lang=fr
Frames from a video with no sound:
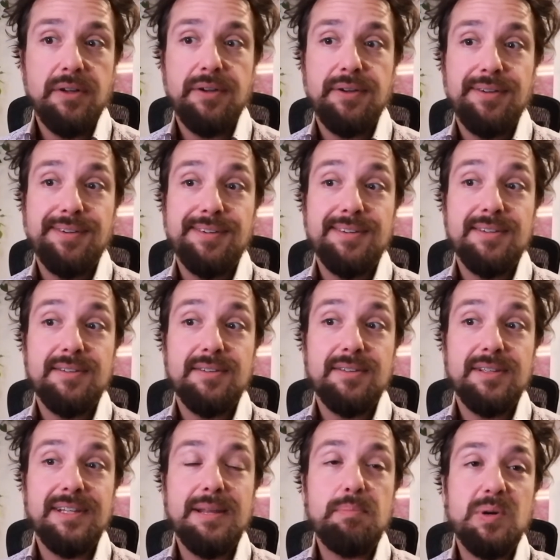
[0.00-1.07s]

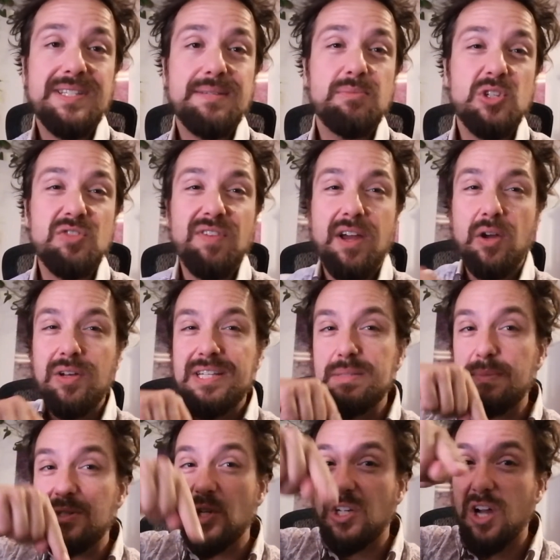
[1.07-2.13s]
il est possible de se faire une
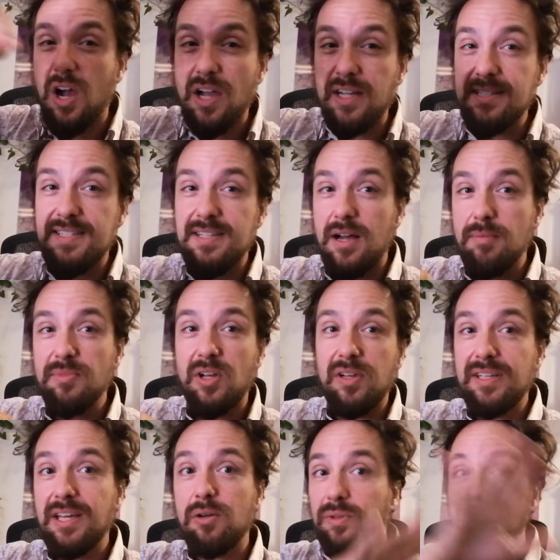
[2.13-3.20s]
espèce de carré de sable dans
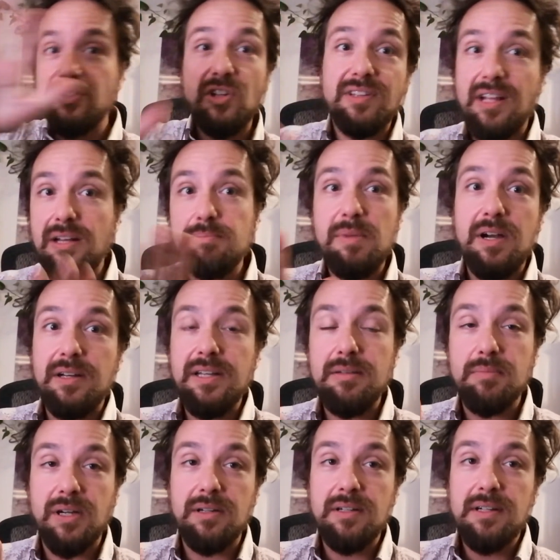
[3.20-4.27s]
lequel on est totalement
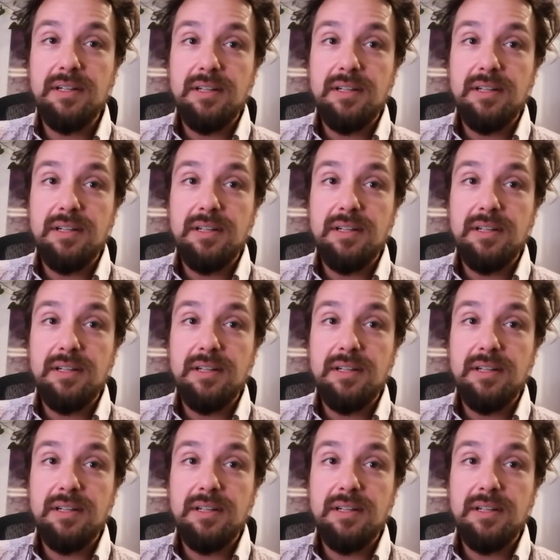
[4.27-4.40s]
libre.